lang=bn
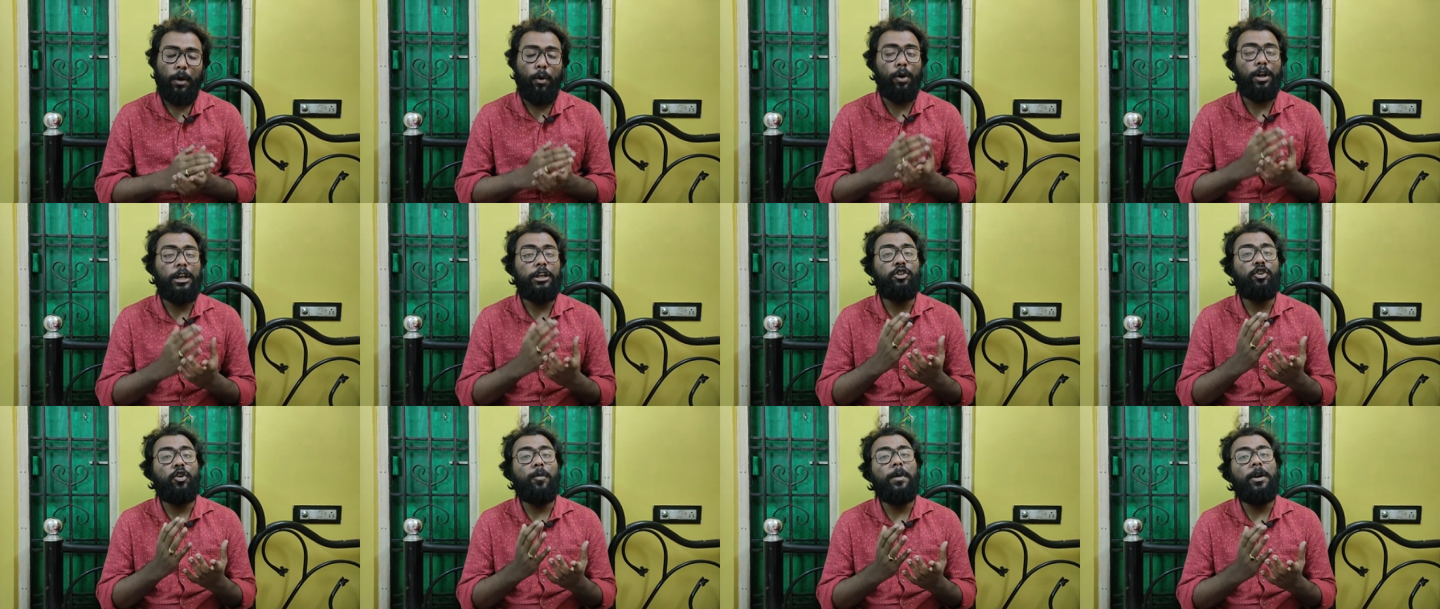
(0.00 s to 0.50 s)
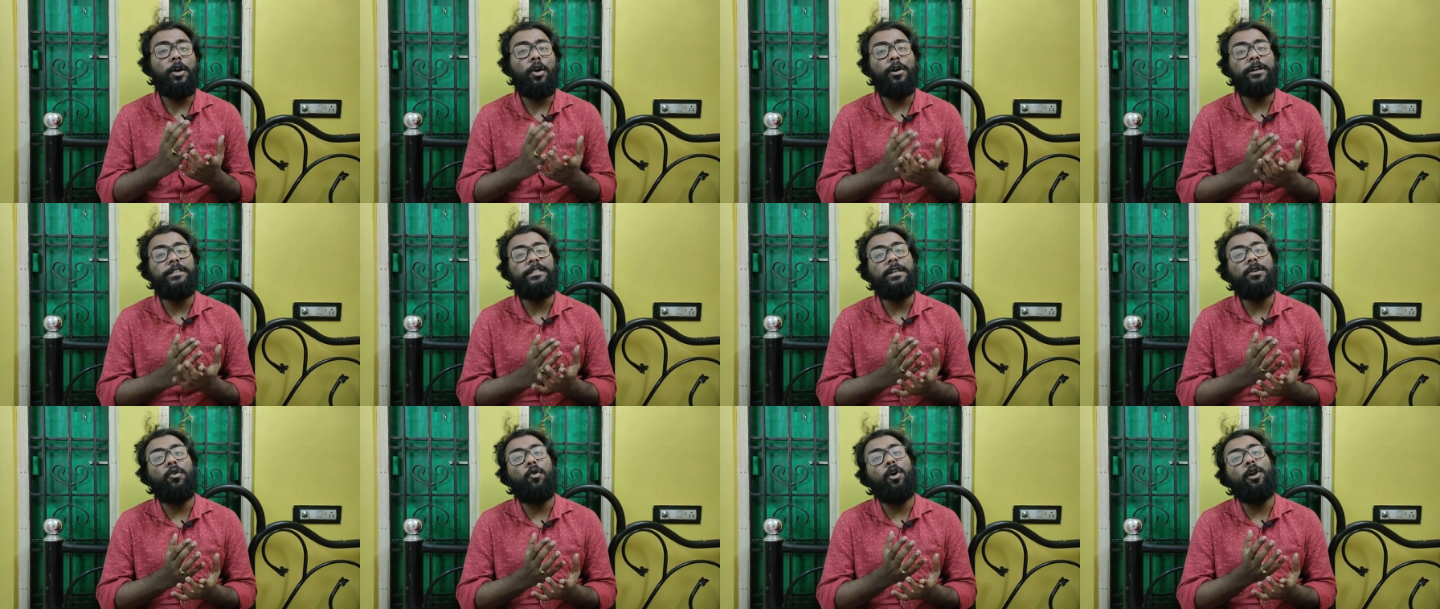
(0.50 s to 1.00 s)
অনেক সময়
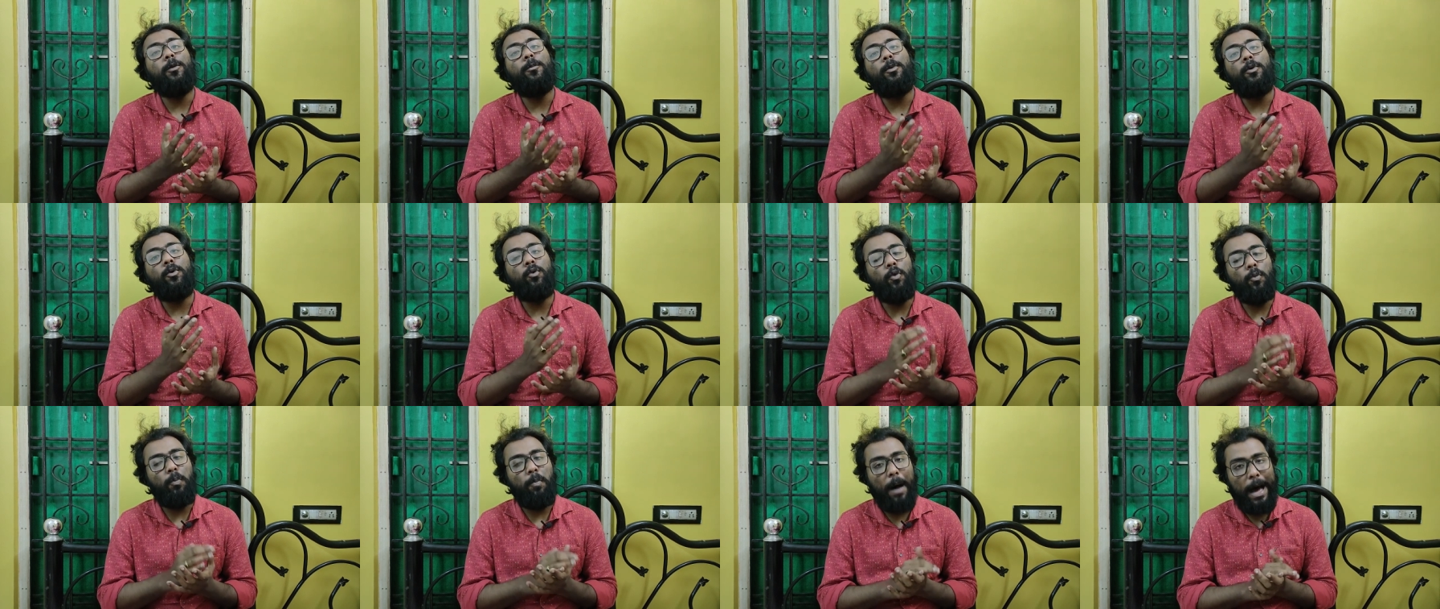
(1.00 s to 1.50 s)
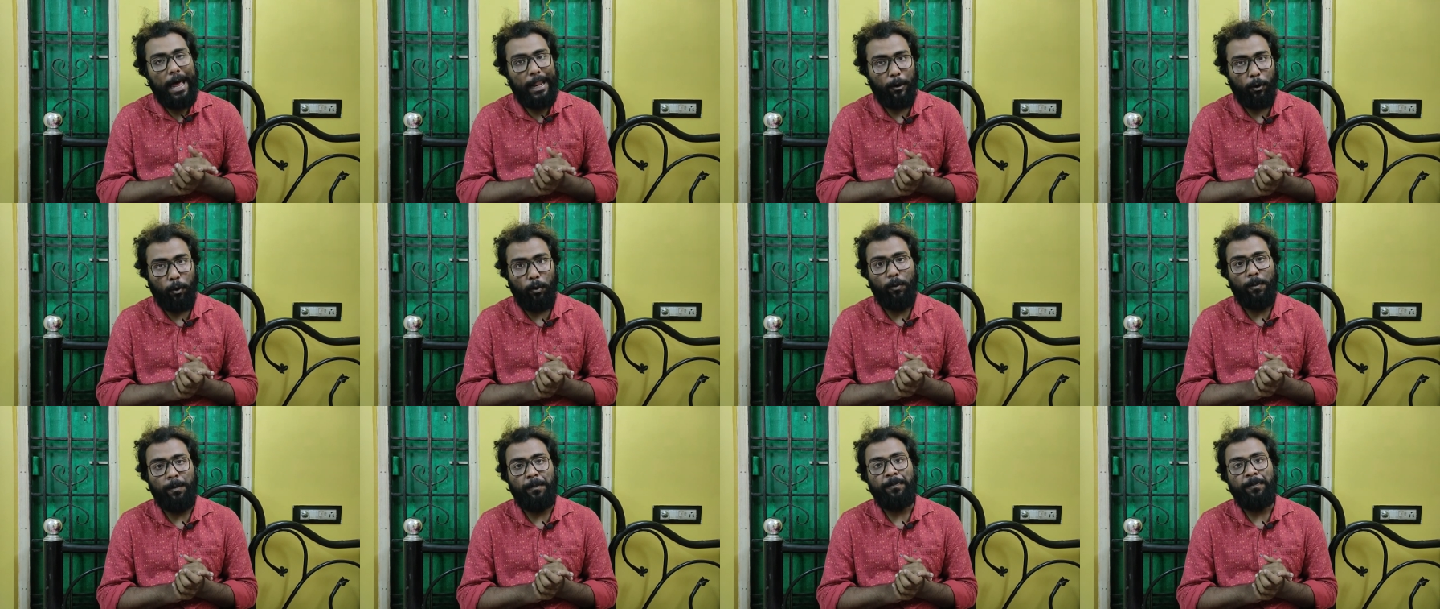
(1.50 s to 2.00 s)
হয় যে গল্প খুব ভালো